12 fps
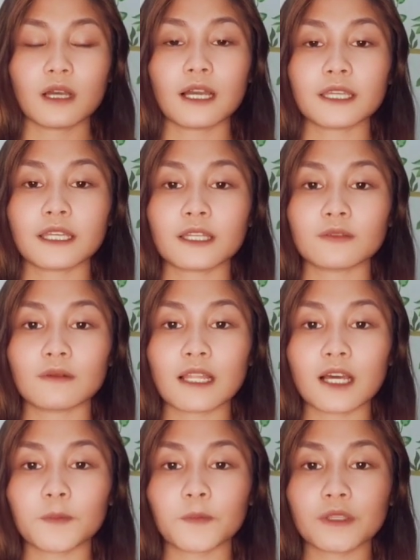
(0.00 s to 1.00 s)
Ayan,
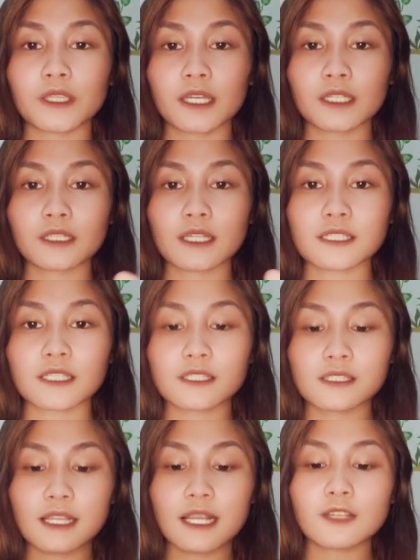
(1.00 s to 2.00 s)
wala po yan. As
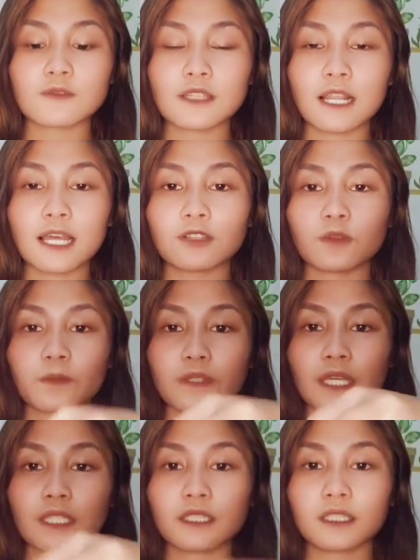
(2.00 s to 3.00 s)
in, sarado-sarado po
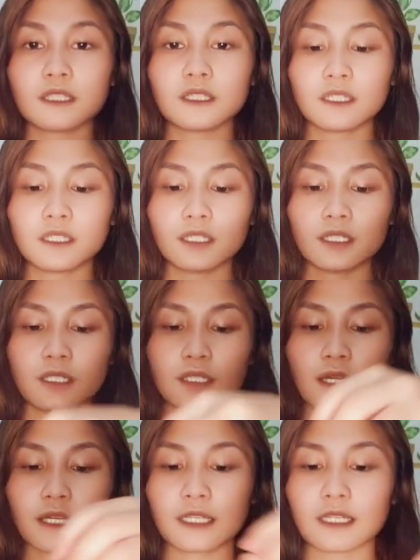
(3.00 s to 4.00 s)
yan.
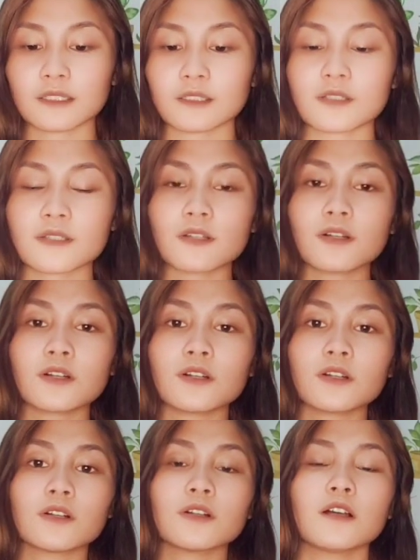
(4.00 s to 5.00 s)
Ayan. So,
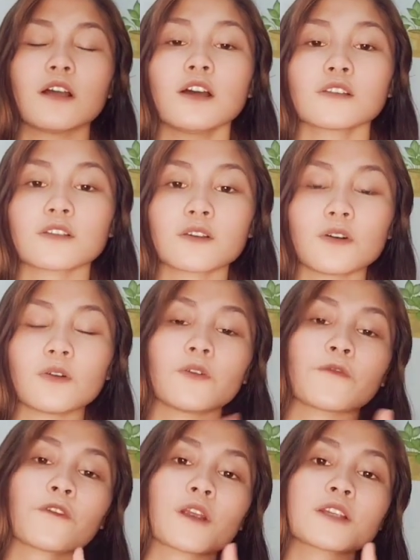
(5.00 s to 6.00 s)
so
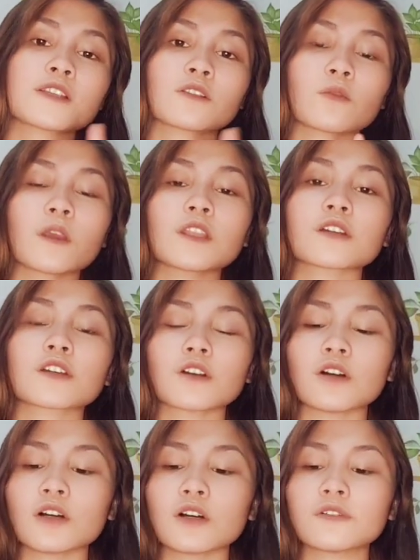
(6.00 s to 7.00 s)
first winner
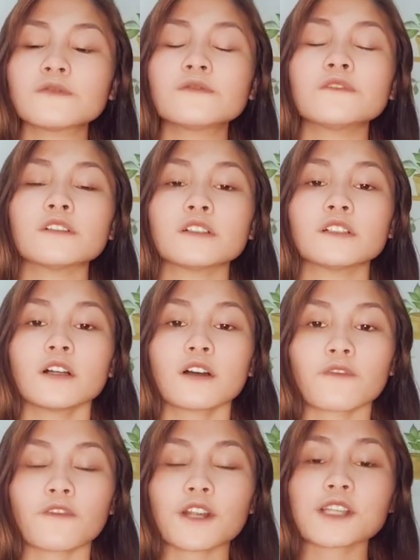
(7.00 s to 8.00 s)
of
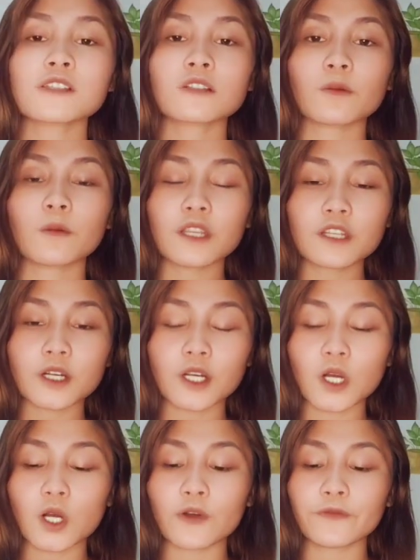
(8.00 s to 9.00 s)
first
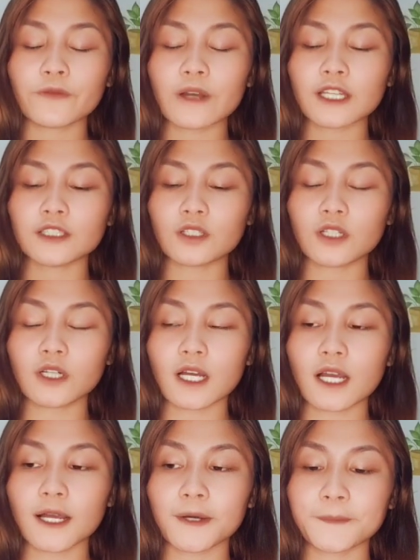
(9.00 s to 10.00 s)
winner of ano
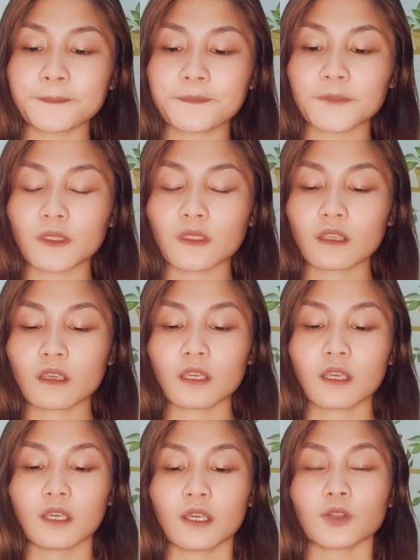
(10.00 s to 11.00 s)
um
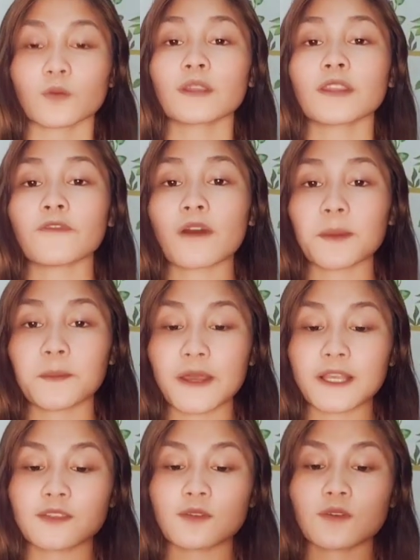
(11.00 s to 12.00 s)
25
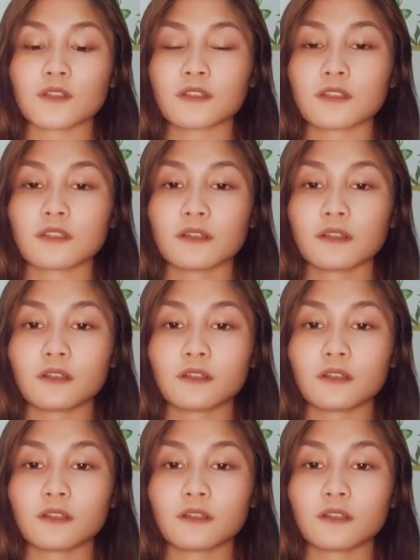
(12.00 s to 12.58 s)
pesos.